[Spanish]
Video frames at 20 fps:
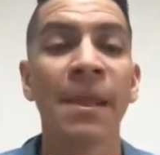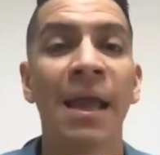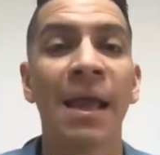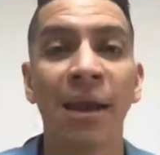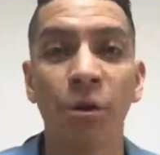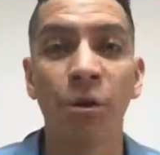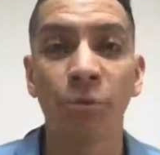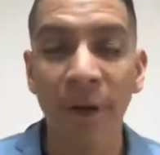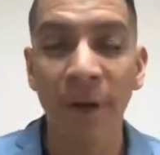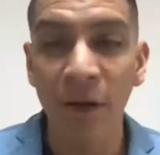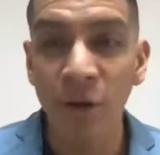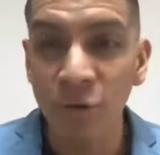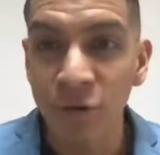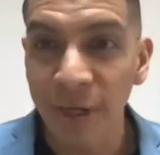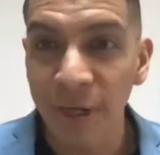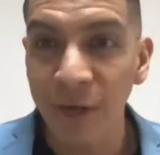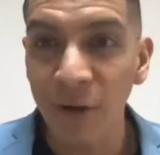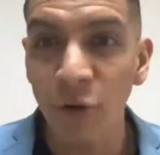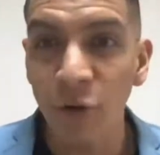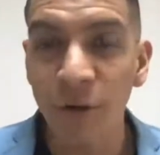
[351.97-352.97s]
el hombre no
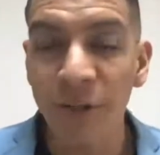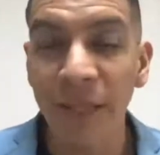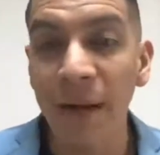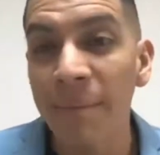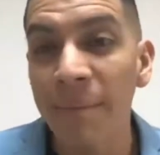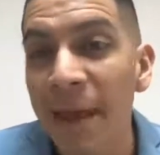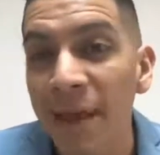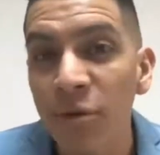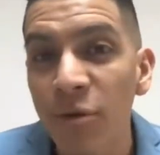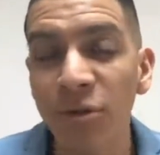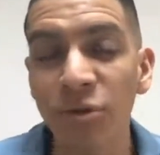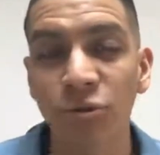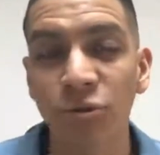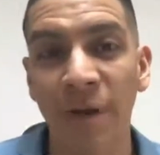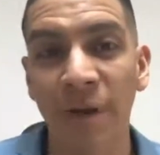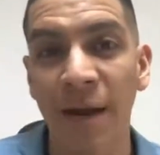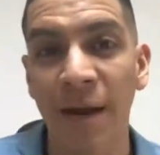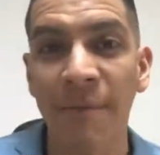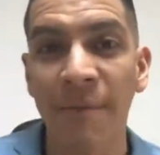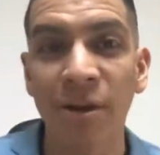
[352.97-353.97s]
se recorta el vello en su
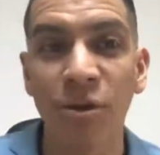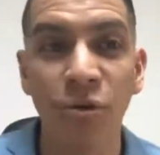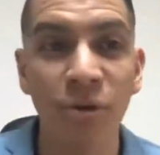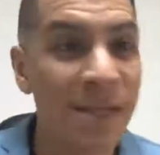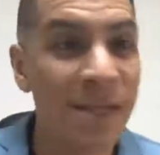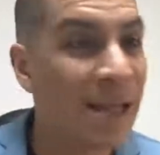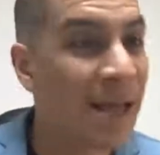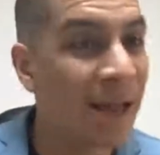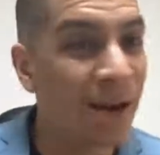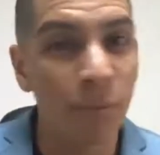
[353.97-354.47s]
gran mayoría,